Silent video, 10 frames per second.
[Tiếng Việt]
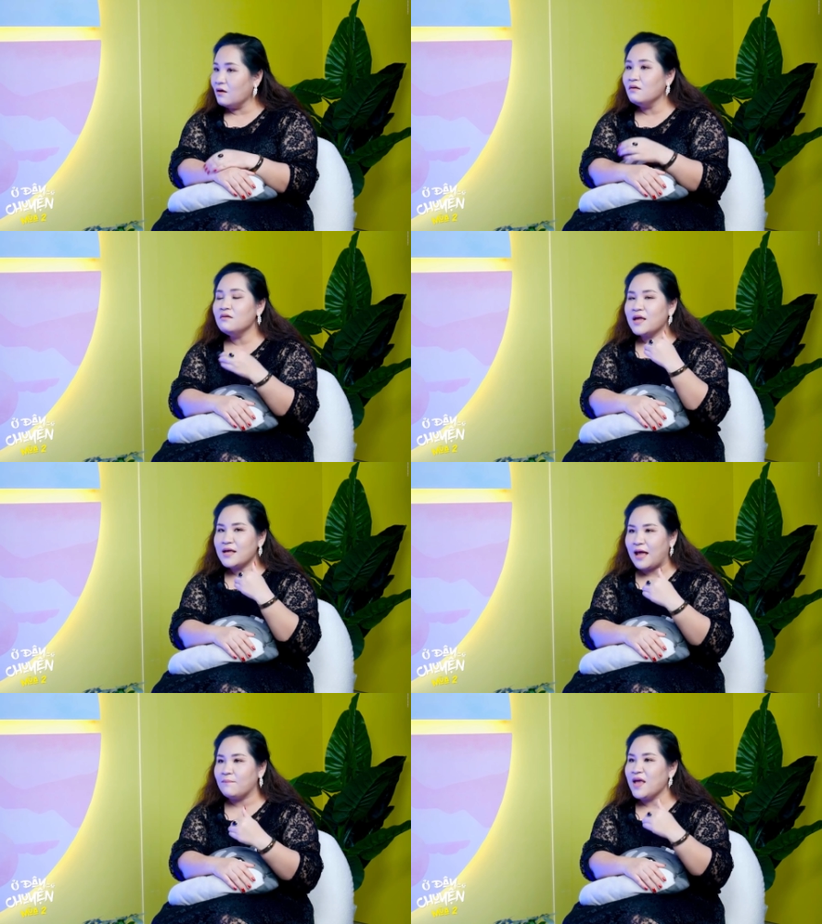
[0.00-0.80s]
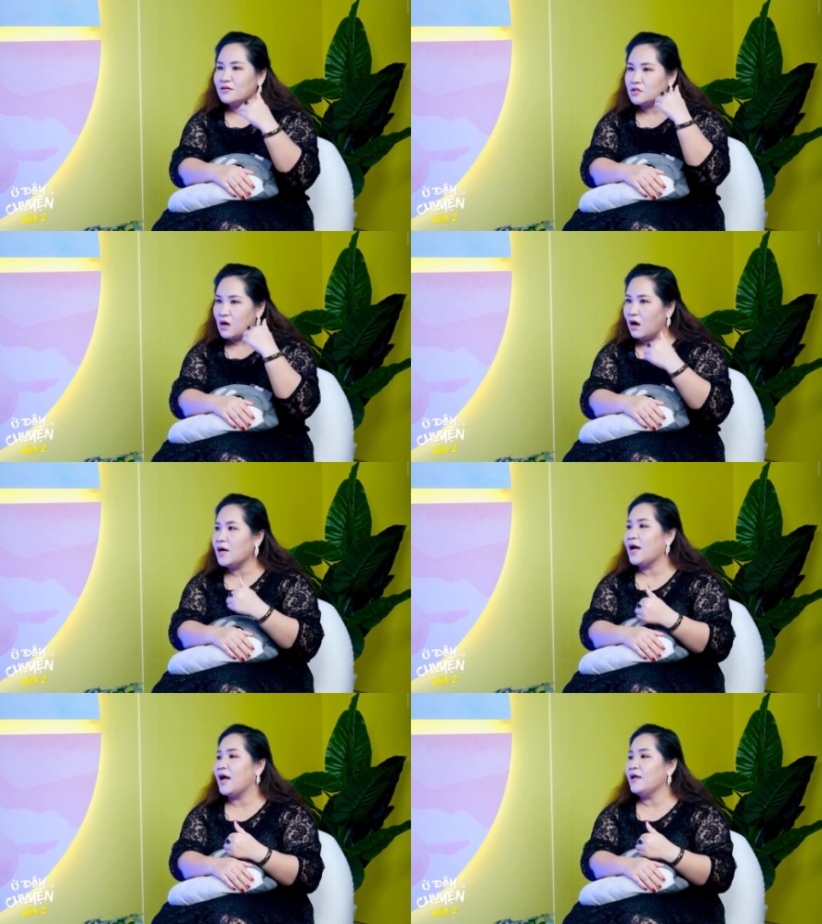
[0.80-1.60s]
từ cái cảm giác
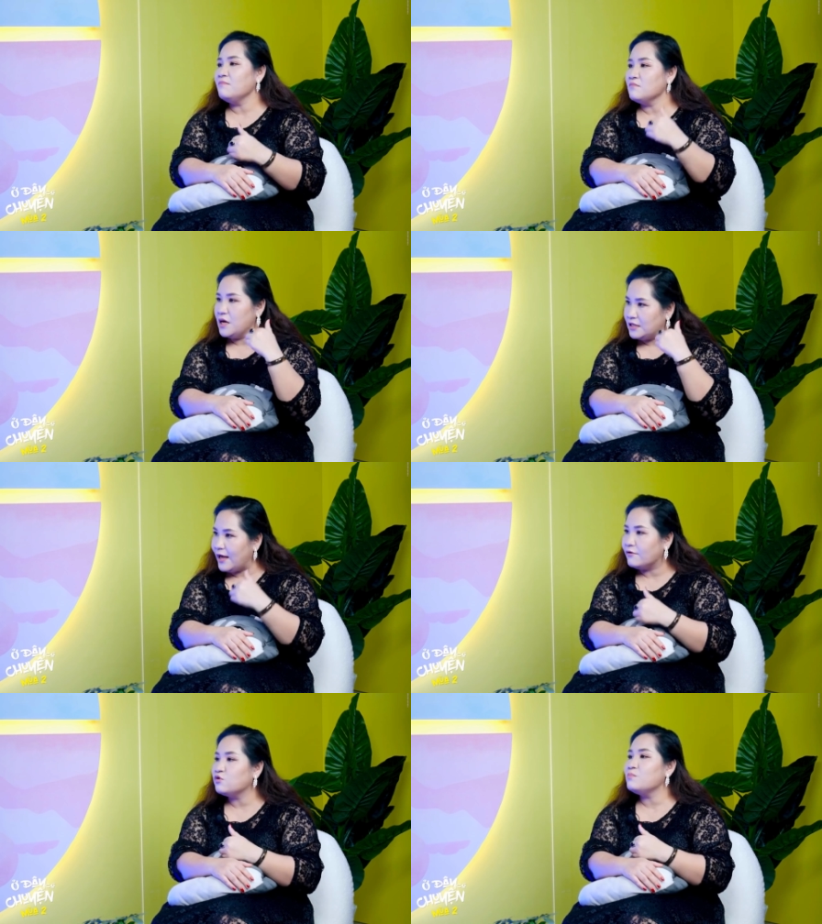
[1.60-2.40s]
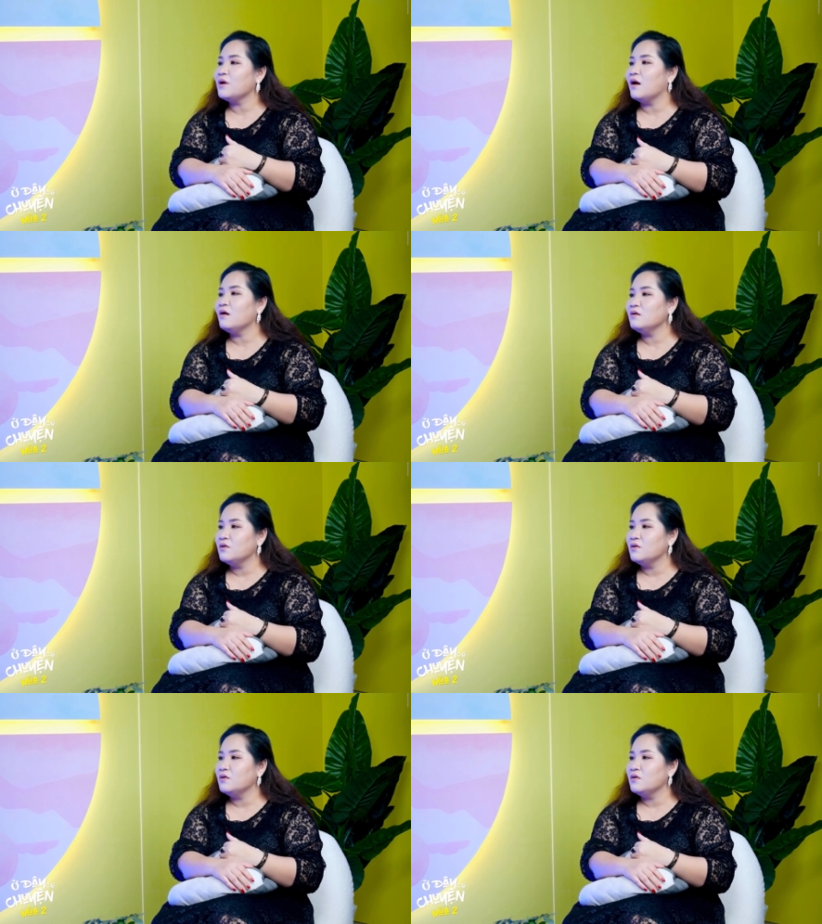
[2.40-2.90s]
sợ hãi bị thao túng đó,